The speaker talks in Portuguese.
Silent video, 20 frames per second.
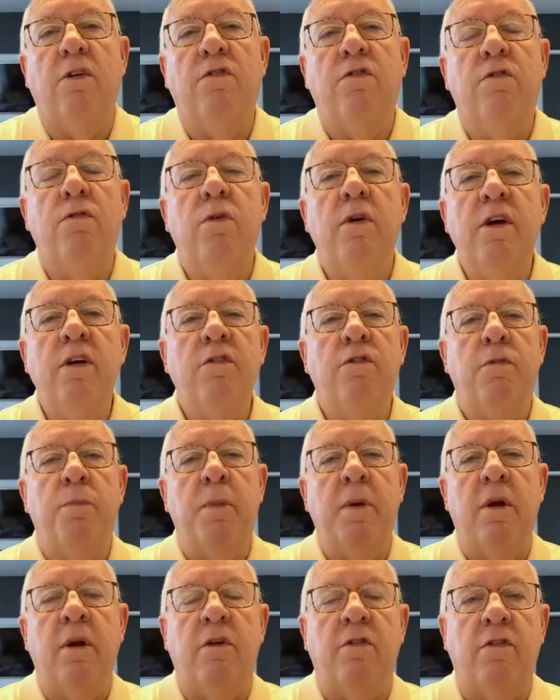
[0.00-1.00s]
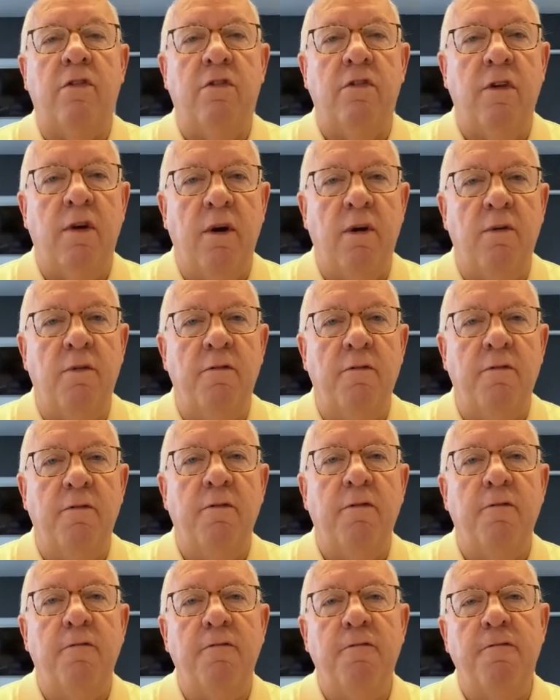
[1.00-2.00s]
A sua inspiração
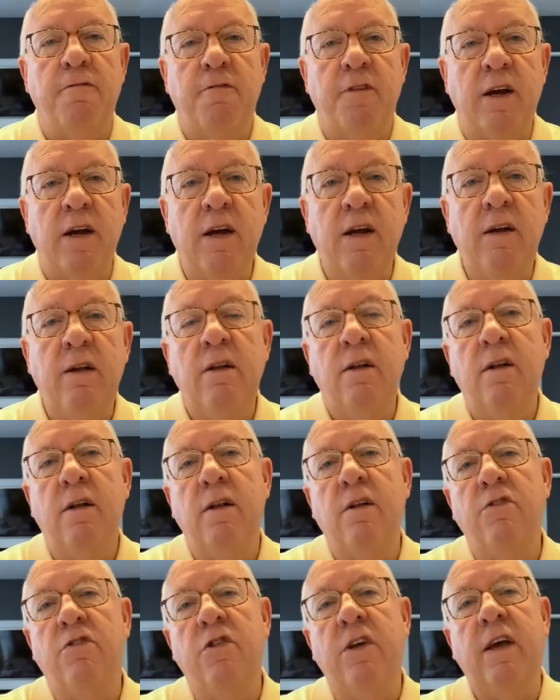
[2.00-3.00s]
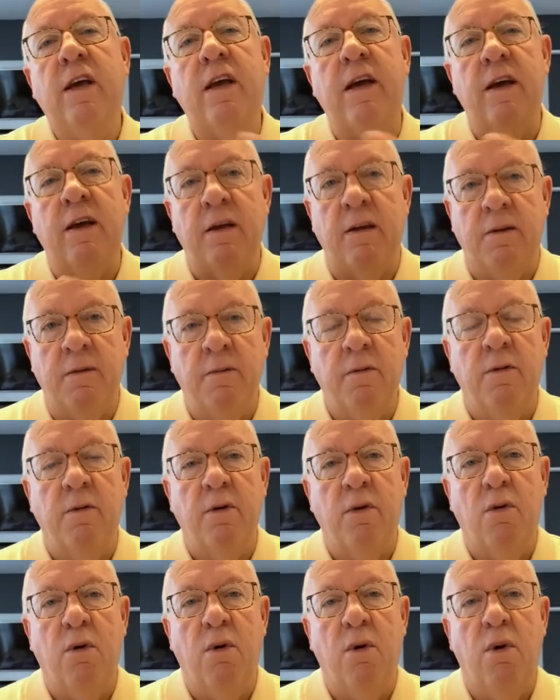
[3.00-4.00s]
vem de quem?
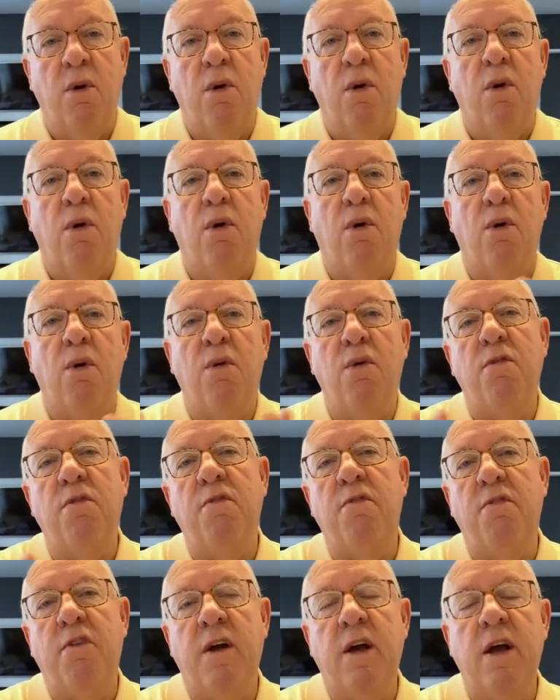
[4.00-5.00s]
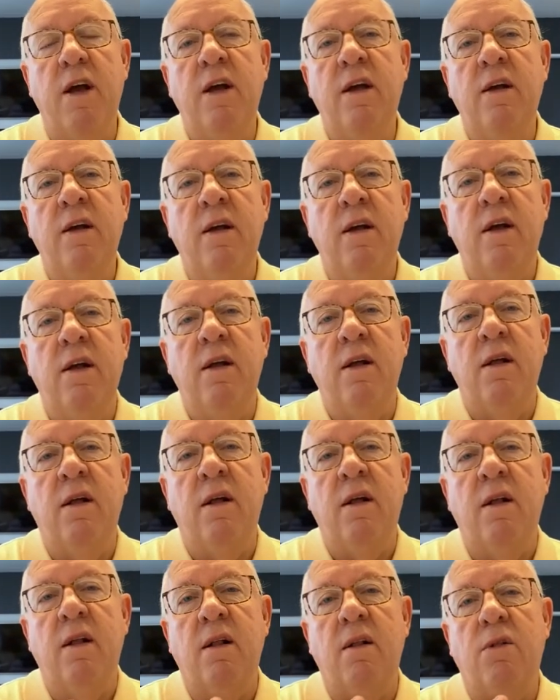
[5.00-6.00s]
Ou vem
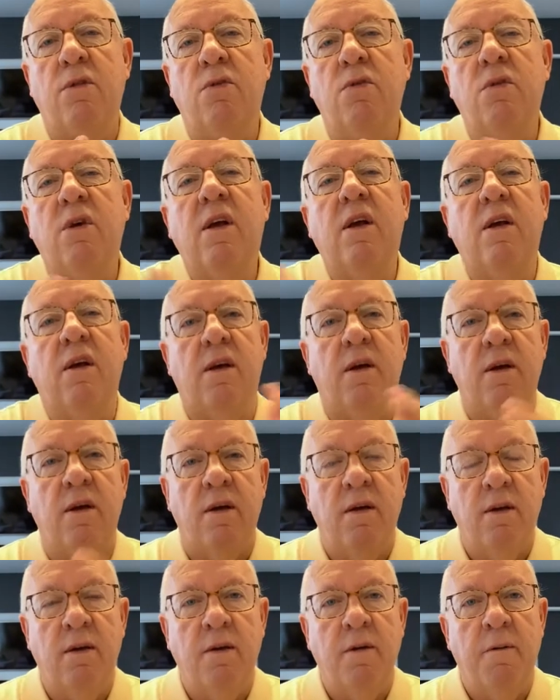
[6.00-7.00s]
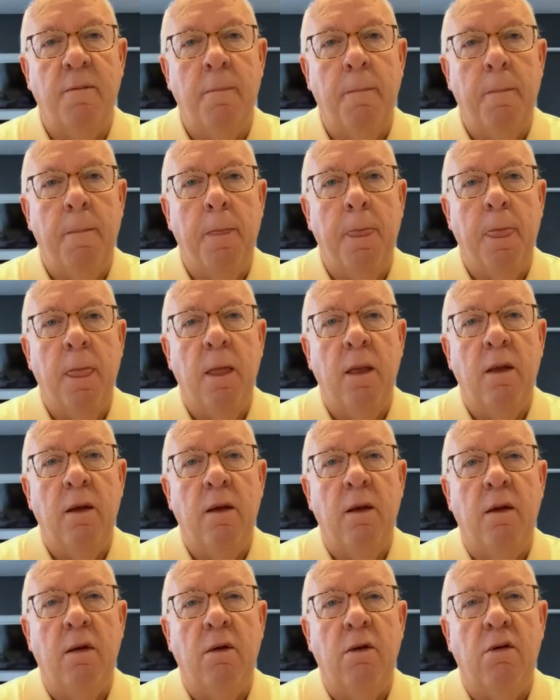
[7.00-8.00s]
do que?
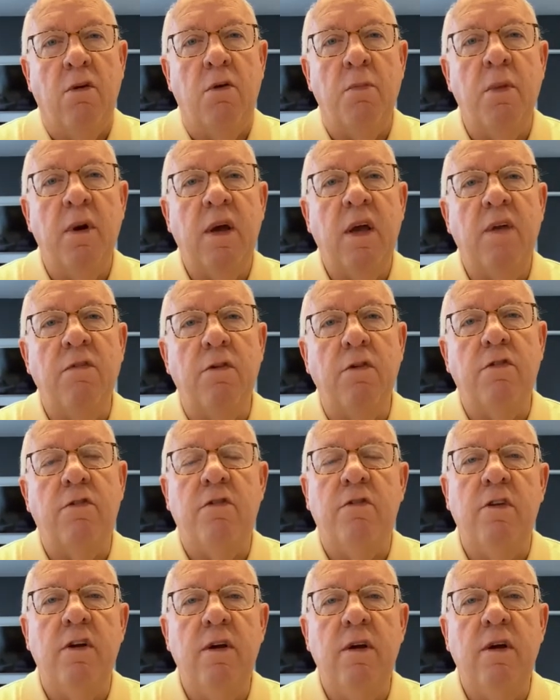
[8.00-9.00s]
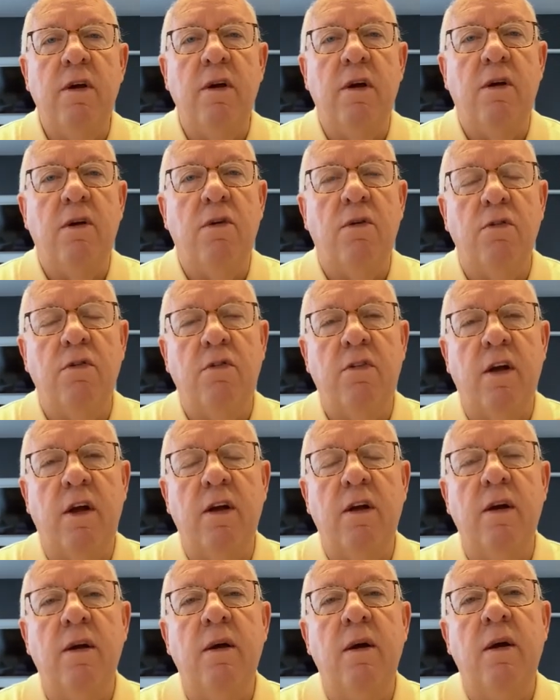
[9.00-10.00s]
Como é que você
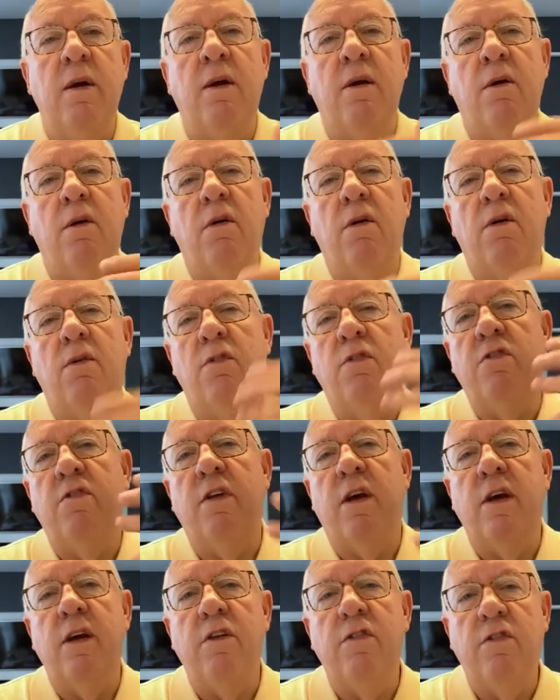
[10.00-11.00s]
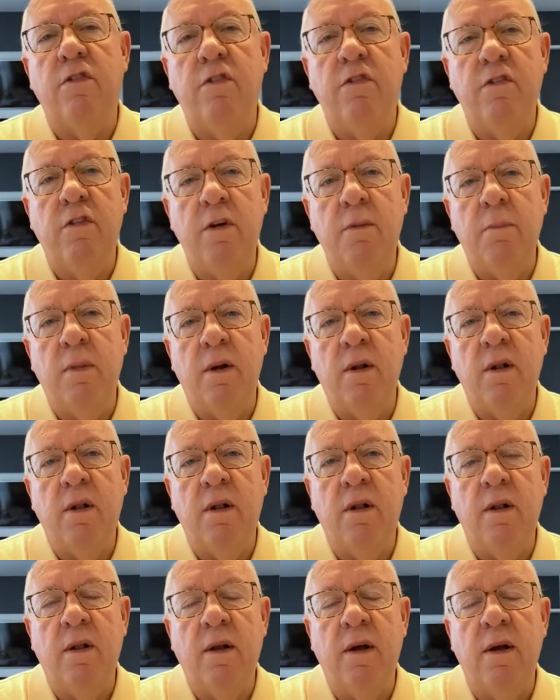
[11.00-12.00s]
consegue consegue se
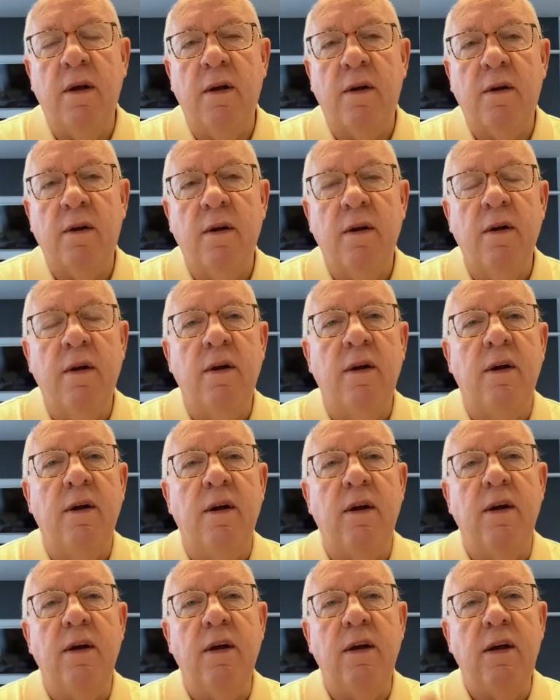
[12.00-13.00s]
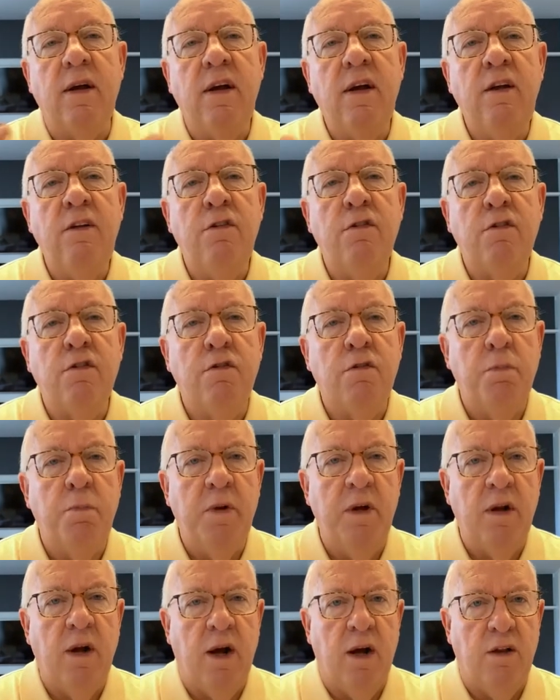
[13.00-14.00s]
manter
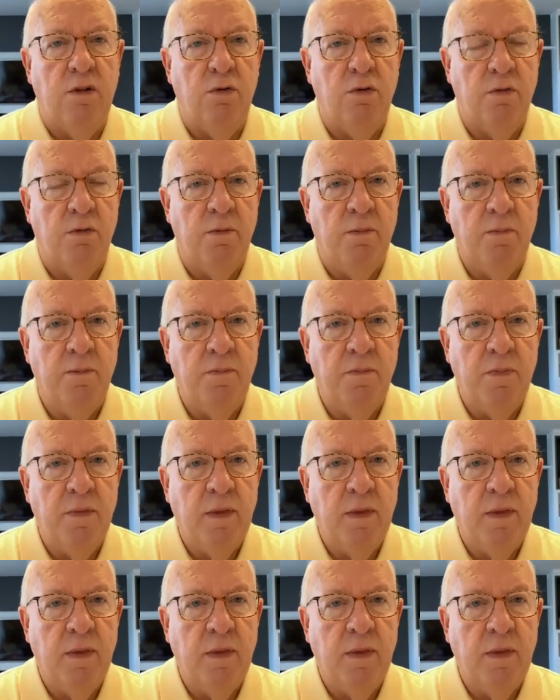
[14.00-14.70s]
inspirado?